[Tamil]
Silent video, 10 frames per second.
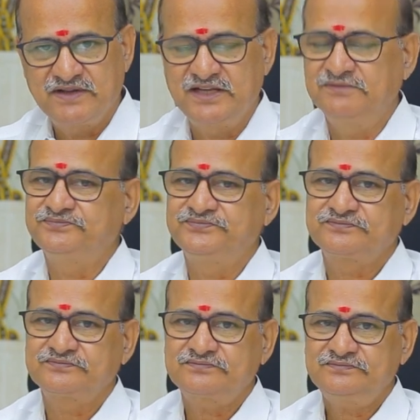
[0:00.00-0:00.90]
விதி
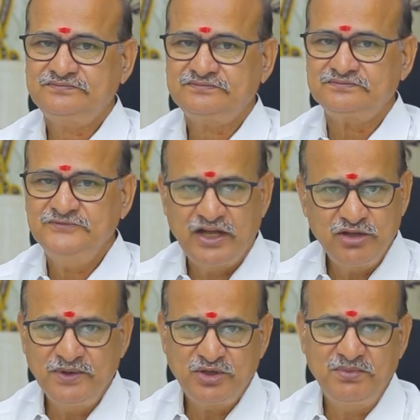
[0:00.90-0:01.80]

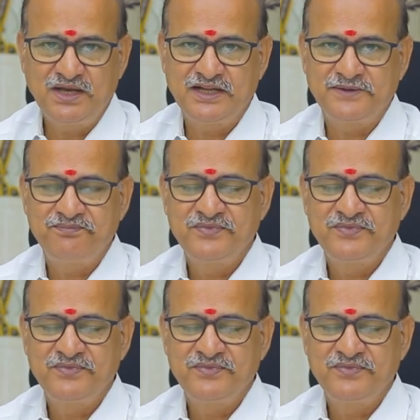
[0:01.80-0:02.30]
அது மட்டுமல்ல